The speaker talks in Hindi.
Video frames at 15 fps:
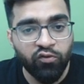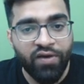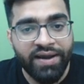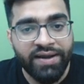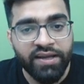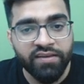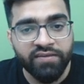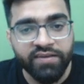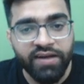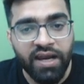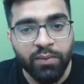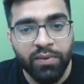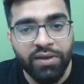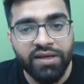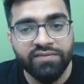वेन
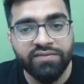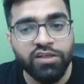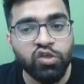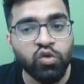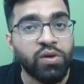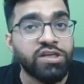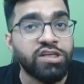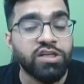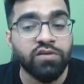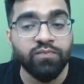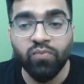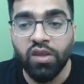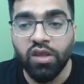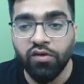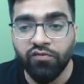डिस्क्राइबिंग अ सिचुएशन
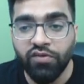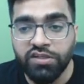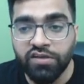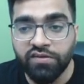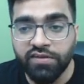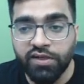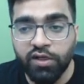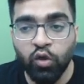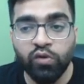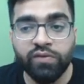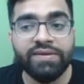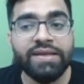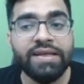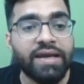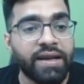विच इज़
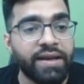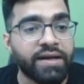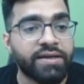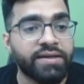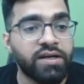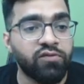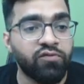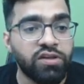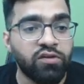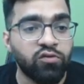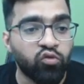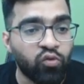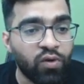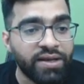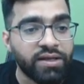क्लोजली कनेक्टेड विद
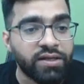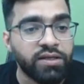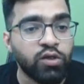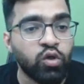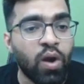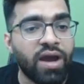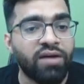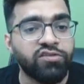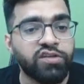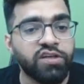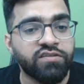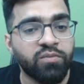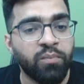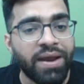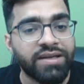वन यू हैव
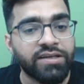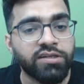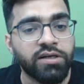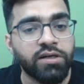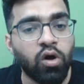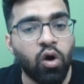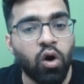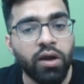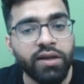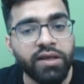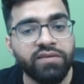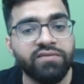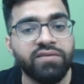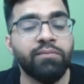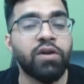जस्ट मैंशन और
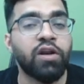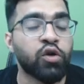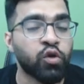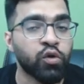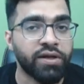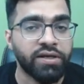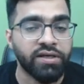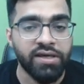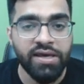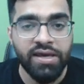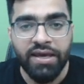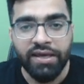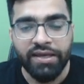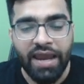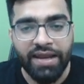इज सिमिलर टू इट
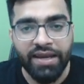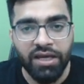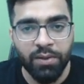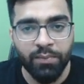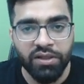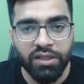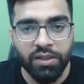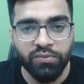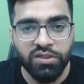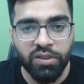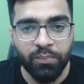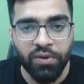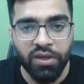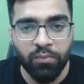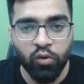कहने का मतलब
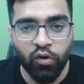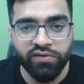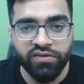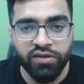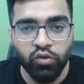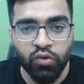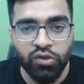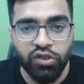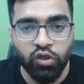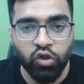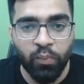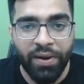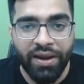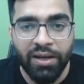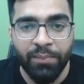जब भी हम कोई सिचुएशन को
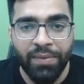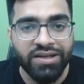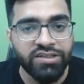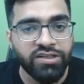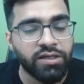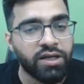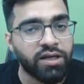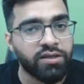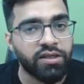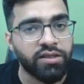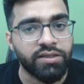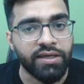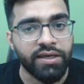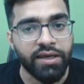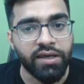पहले मैंशन कर
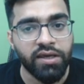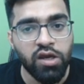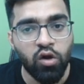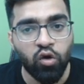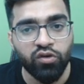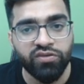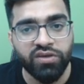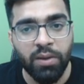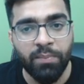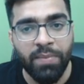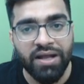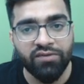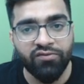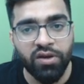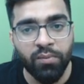देते हैं उसके
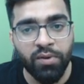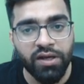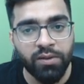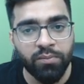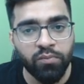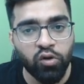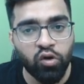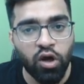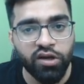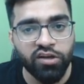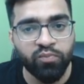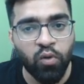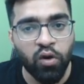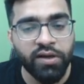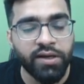बाद फिर अब अगर हम
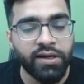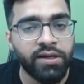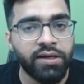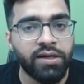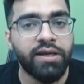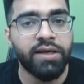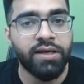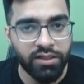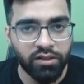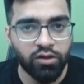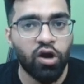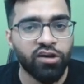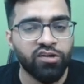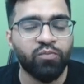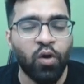कॉरेस्पॉन्डिंगली का
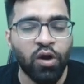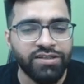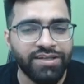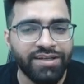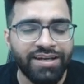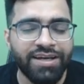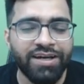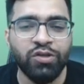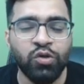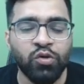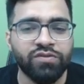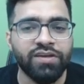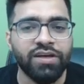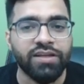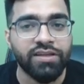कॉरेस्पॉन्डिंगली का
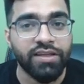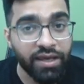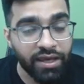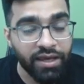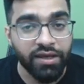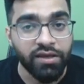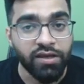यूज़ करते हैं